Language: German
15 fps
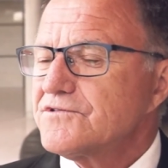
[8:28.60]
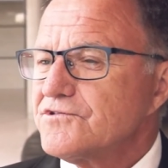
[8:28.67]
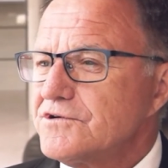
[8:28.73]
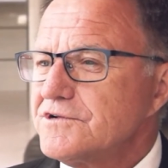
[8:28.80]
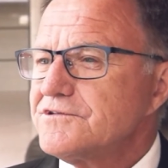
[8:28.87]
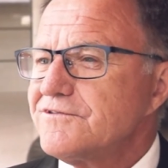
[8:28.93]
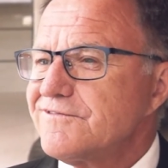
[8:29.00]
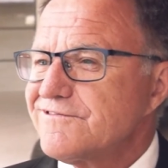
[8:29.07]

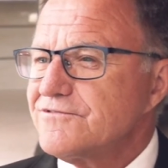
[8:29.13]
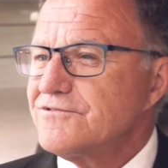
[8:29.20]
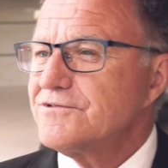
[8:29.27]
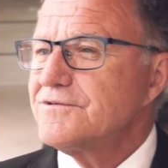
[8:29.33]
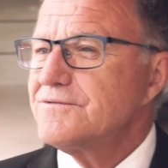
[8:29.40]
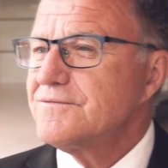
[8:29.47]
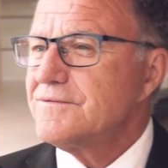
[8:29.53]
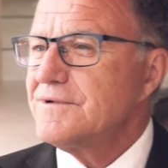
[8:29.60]
sollte
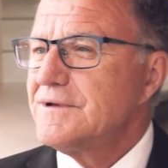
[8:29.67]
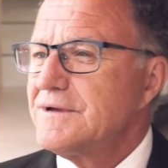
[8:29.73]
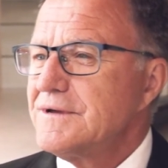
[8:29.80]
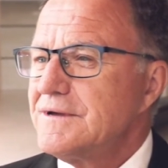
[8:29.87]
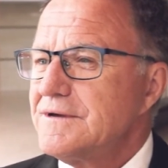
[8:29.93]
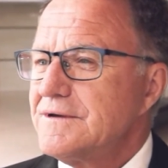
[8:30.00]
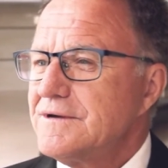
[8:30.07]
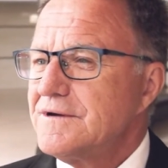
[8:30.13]
schon
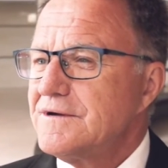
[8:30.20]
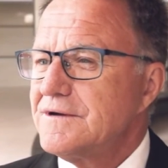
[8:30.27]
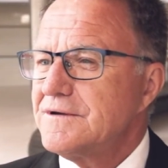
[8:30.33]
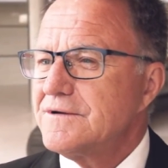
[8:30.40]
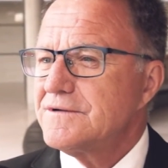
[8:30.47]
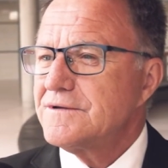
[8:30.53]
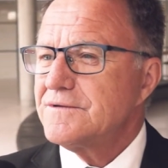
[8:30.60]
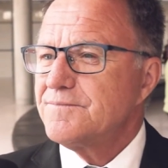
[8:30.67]

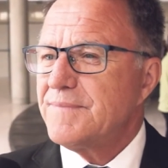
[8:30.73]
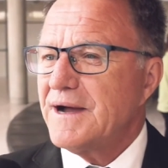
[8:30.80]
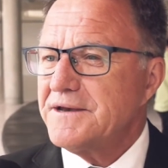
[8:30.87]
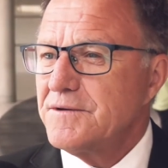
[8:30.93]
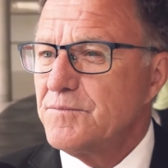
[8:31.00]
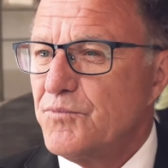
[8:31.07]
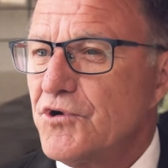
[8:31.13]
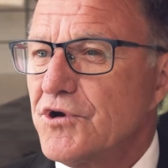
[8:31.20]
äh, bei
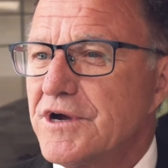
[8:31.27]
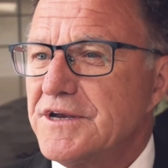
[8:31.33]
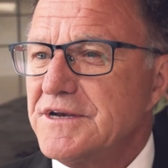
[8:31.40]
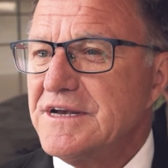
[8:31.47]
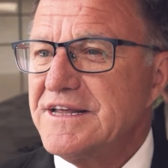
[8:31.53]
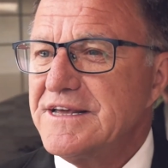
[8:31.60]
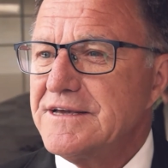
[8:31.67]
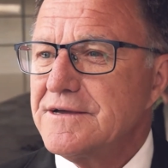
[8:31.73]
den
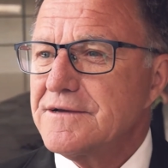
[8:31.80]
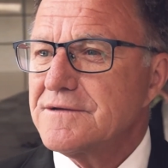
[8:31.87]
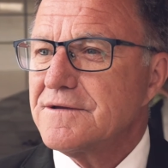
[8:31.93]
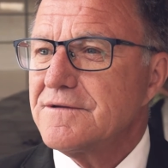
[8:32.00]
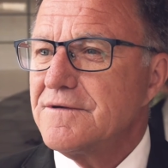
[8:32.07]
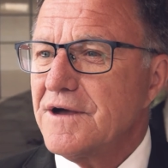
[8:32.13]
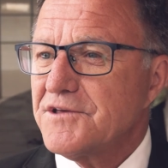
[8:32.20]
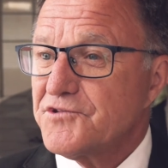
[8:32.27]
Bürgern
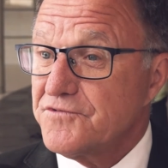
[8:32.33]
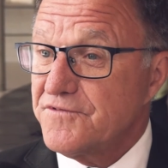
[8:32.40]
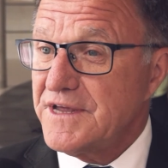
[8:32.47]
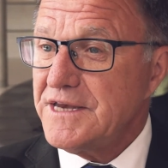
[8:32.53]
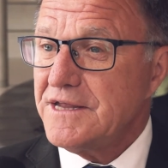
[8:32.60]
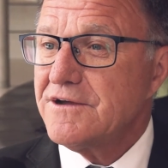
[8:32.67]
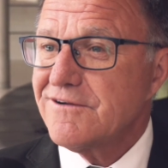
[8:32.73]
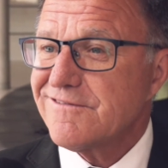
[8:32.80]
liegen, also
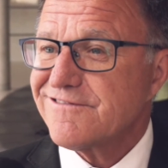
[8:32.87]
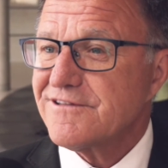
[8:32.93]
weniger